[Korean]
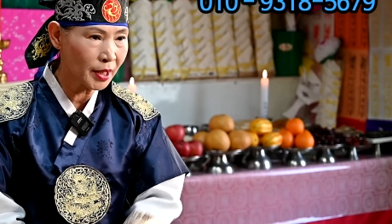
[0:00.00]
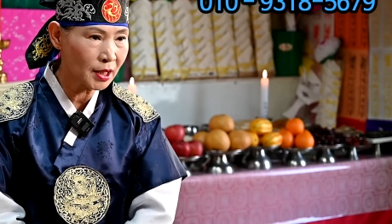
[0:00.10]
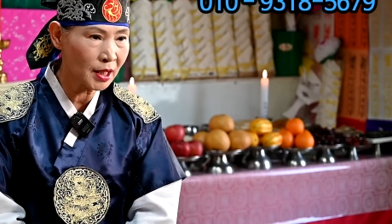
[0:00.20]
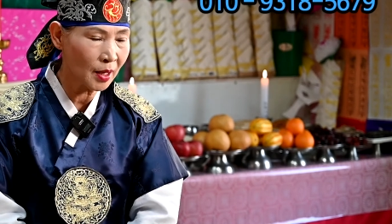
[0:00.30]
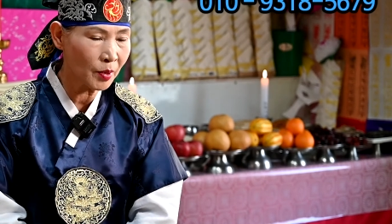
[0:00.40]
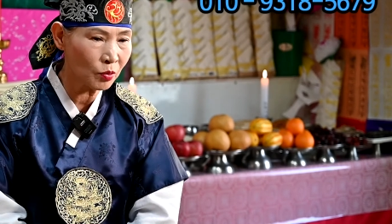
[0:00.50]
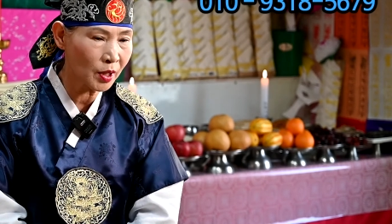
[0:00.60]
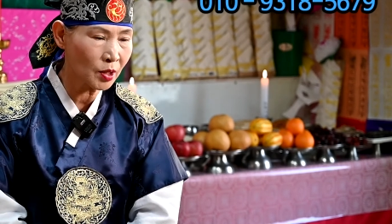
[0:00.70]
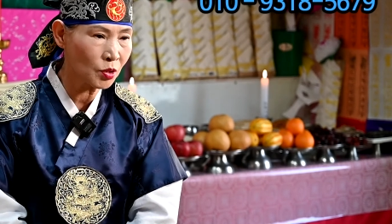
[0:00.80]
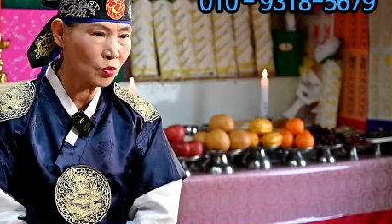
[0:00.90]
그 다음에
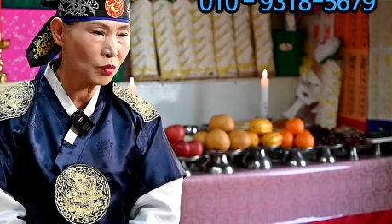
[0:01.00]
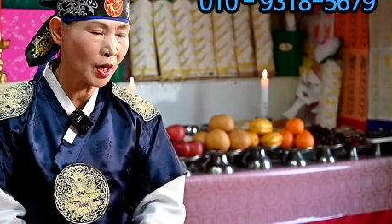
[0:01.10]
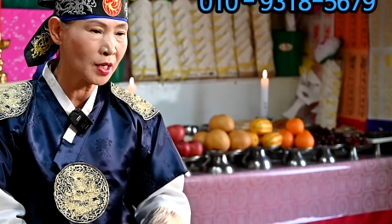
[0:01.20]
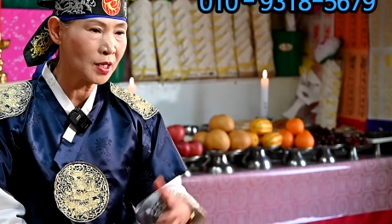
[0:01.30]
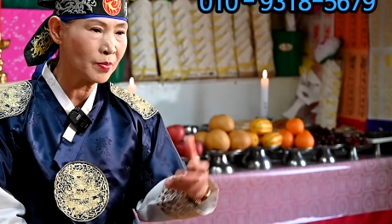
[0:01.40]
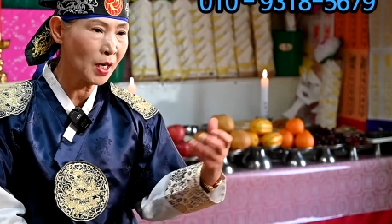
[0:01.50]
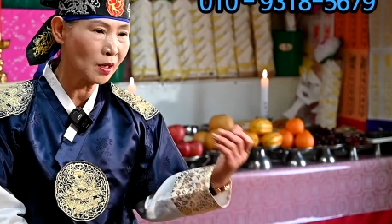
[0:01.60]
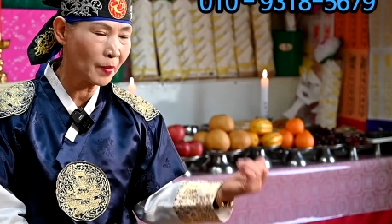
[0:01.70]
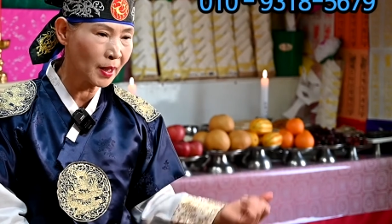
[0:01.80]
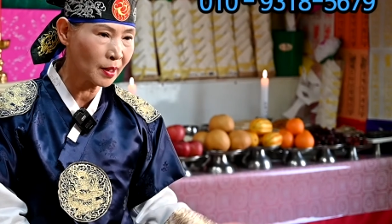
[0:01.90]
우리가 중국의
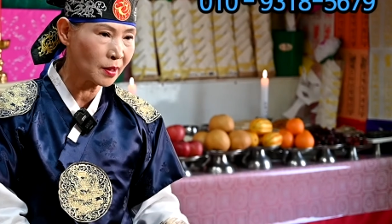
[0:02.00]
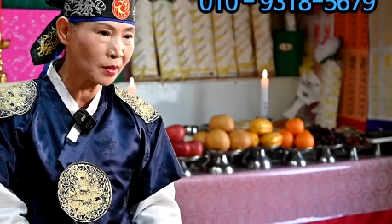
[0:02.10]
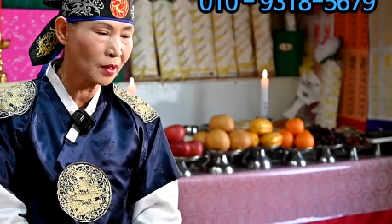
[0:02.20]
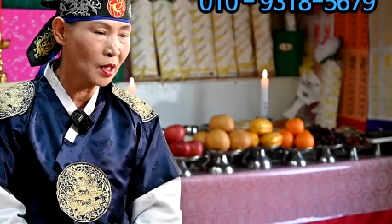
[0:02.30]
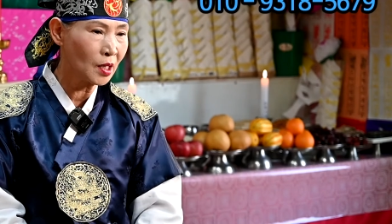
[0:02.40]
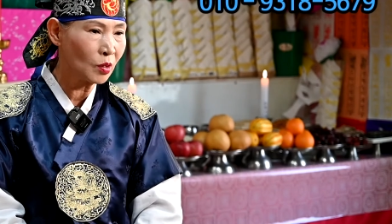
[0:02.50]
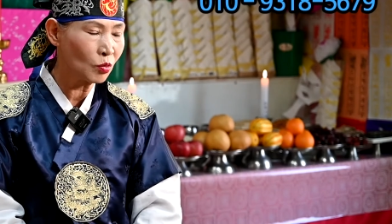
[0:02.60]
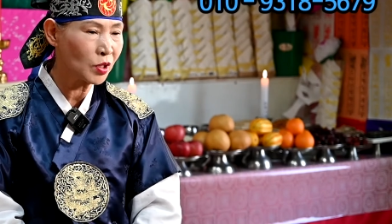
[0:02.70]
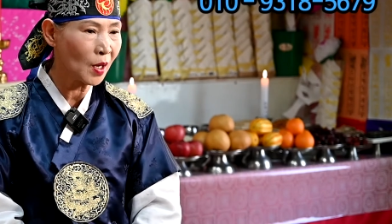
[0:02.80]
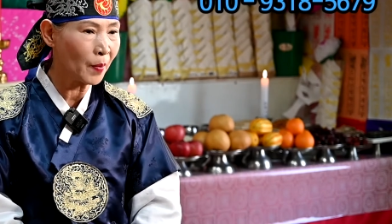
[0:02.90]
침략을 받았던
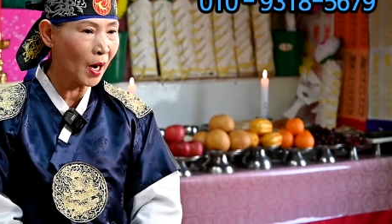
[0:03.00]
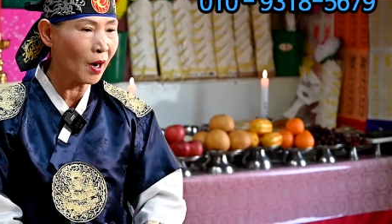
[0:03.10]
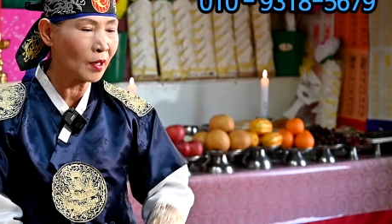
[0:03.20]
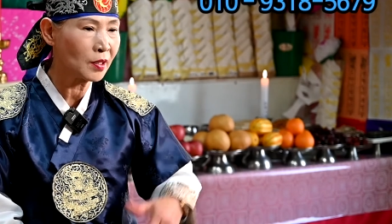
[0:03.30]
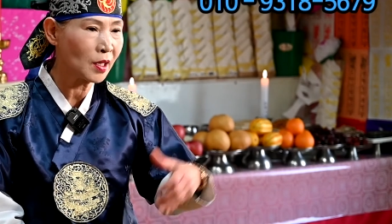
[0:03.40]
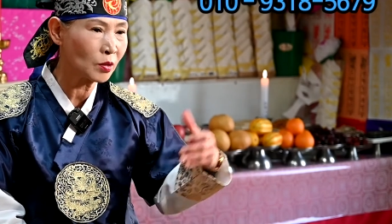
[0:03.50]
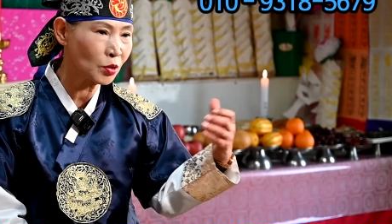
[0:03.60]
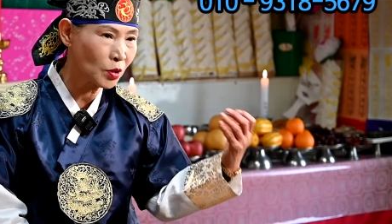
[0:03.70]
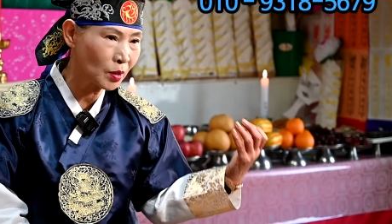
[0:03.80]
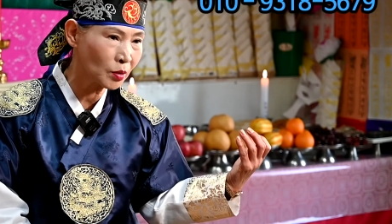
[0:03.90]
우리가 방어하느라고
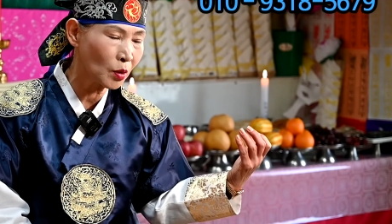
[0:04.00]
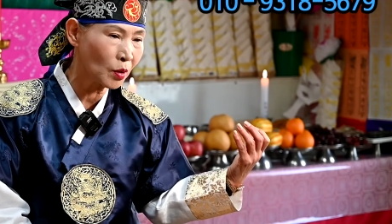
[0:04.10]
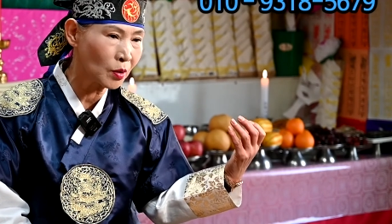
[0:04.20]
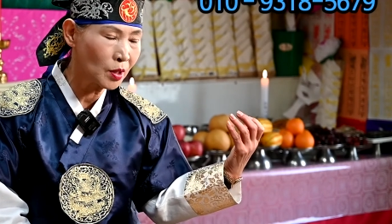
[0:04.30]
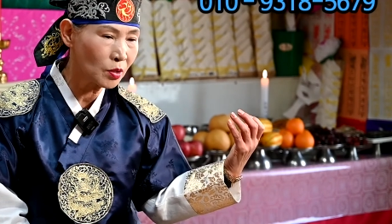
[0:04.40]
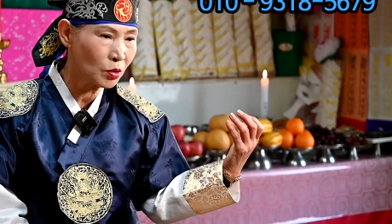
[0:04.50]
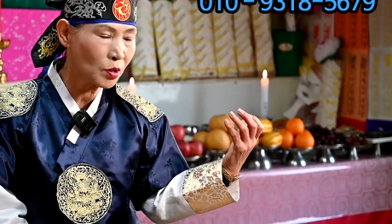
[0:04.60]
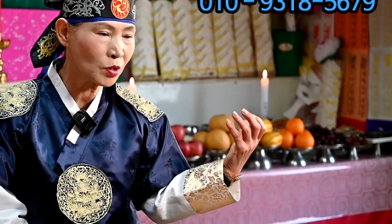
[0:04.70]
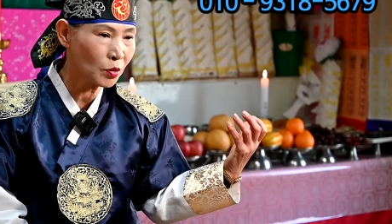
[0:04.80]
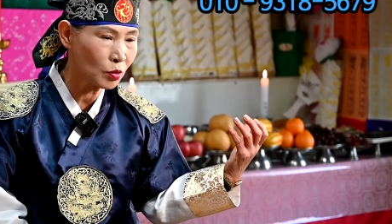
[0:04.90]
죽였도
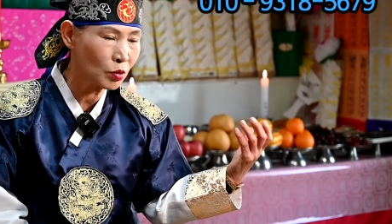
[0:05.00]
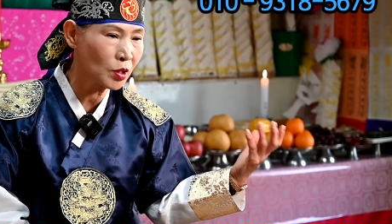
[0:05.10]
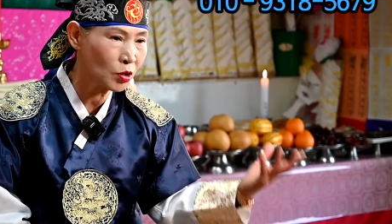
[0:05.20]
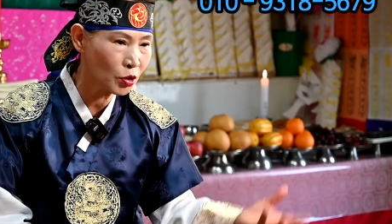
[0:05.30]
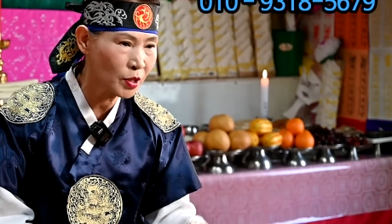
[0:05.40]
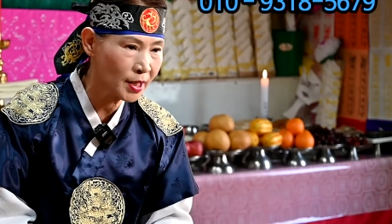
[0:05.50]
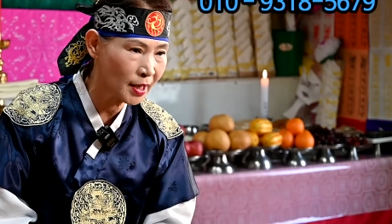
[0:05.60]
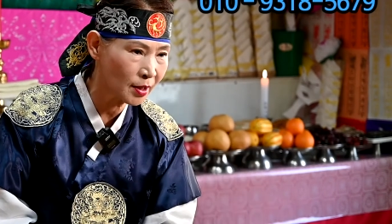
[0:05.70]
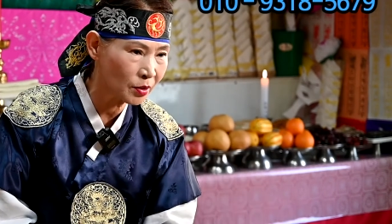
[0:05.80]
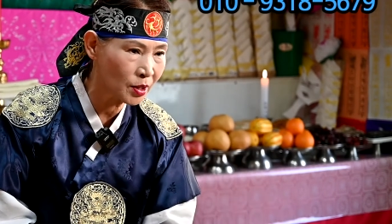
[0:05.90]
죽일 수도 우리도
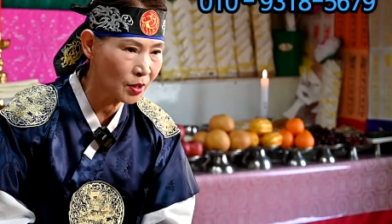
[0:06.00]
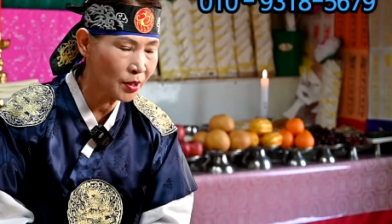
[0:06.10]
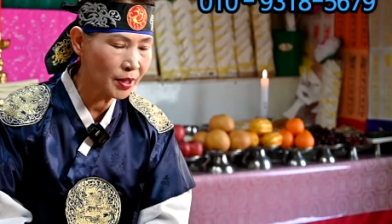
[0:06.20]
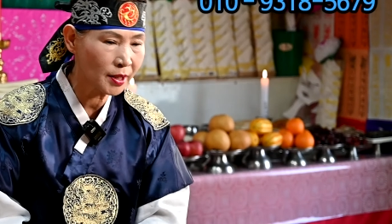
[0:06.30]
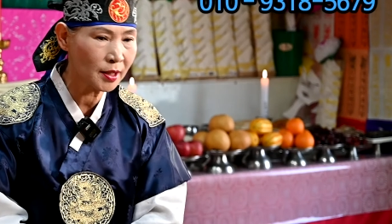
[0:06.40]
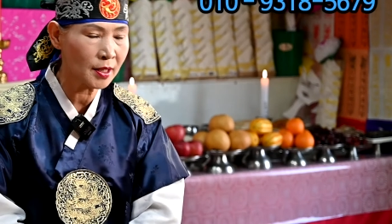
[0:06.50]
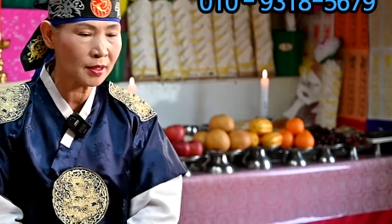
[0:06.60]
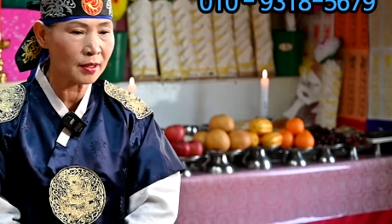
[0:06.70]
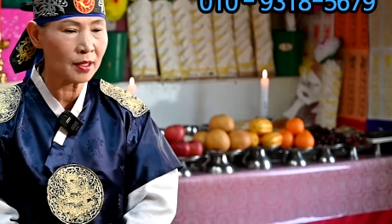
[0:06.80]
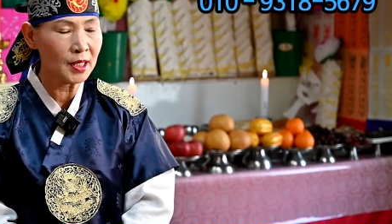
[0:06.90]
죽였잖아요. 그죠?
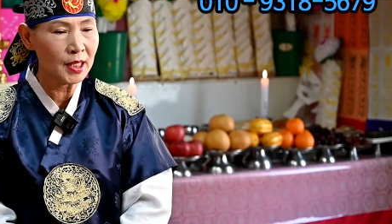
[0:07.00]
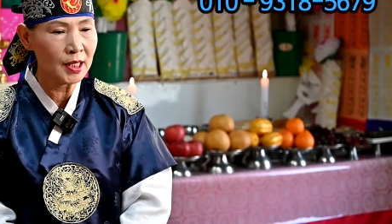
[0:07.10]
그래서